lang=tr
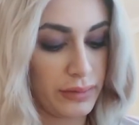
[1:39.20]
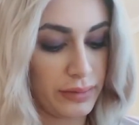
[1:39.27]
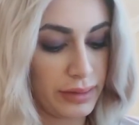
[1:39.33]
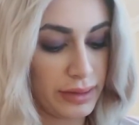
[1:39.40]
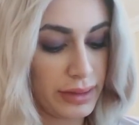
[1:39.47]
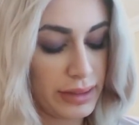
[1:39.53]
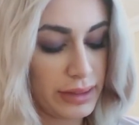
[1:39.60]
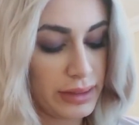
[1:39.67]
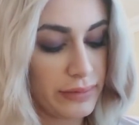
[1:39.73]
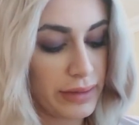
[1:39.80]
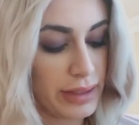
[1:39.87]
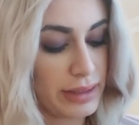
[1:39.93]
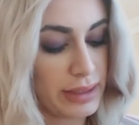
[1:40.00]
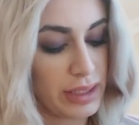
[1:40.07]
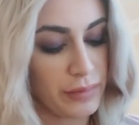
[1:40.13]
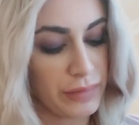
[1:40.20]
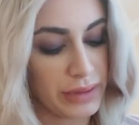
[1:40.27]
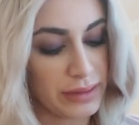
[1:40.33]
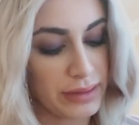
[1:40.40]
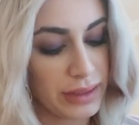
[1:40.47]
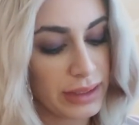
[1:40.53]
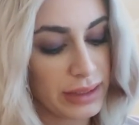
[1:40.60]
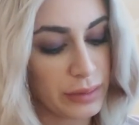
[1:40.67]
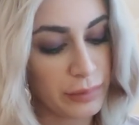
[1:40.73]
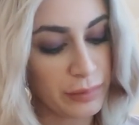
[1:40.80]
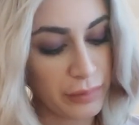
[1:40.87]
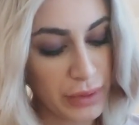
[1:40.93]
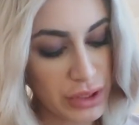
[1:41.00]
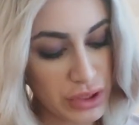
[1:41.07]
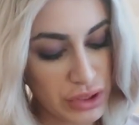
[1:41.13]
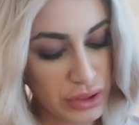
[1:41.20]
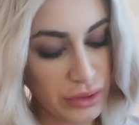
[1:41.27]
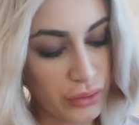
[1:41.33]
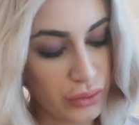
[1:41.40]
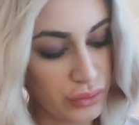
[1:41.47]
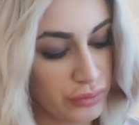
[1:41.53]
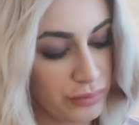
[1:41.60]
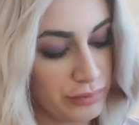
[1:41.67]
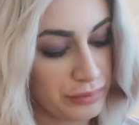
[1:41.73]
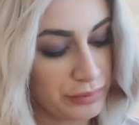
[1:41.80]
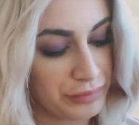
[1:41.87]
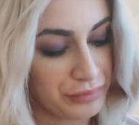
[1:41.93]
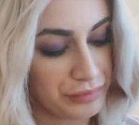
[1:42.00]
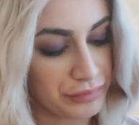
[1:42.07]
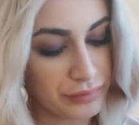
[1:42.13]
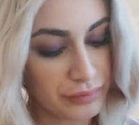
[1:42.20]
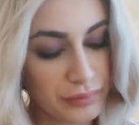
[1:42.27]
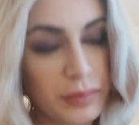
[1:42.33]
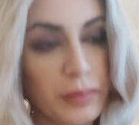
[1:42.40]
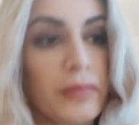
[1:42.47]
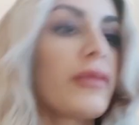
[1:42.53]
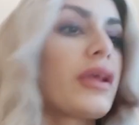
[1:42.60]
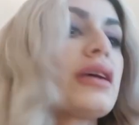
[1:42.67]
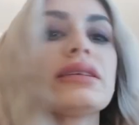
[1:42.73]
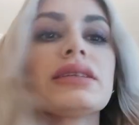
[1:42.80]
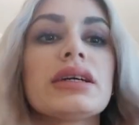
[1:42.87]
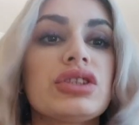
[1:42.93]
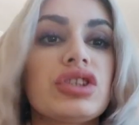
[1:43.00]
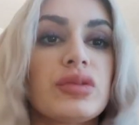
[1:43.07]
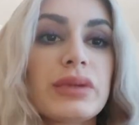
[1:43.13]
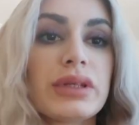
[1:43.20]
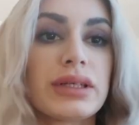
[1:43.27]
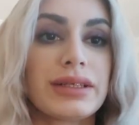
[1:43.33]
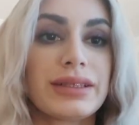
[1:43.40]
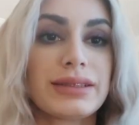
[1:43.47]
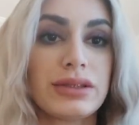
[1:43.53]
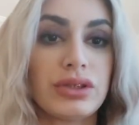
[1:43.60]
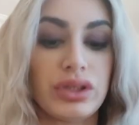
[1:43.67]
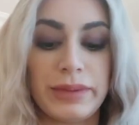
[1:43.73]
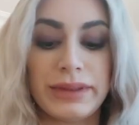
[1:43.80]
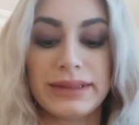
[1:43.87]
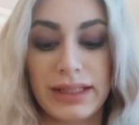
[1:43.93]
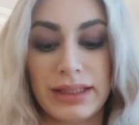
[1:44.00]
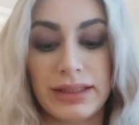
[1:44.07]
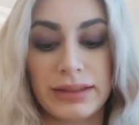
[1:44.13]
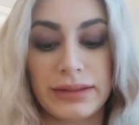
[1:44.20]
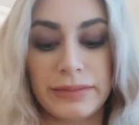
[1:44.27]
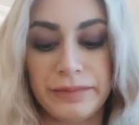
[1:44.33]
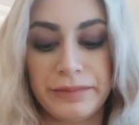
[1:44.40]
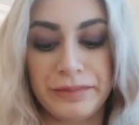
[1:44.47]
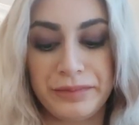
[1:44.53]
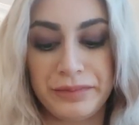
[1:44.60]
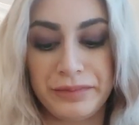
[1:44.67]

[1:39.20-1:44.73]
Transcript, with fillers: evet eldivenlerimi de takıp başlıyorum. Saçımı da hızlıca bir taradım.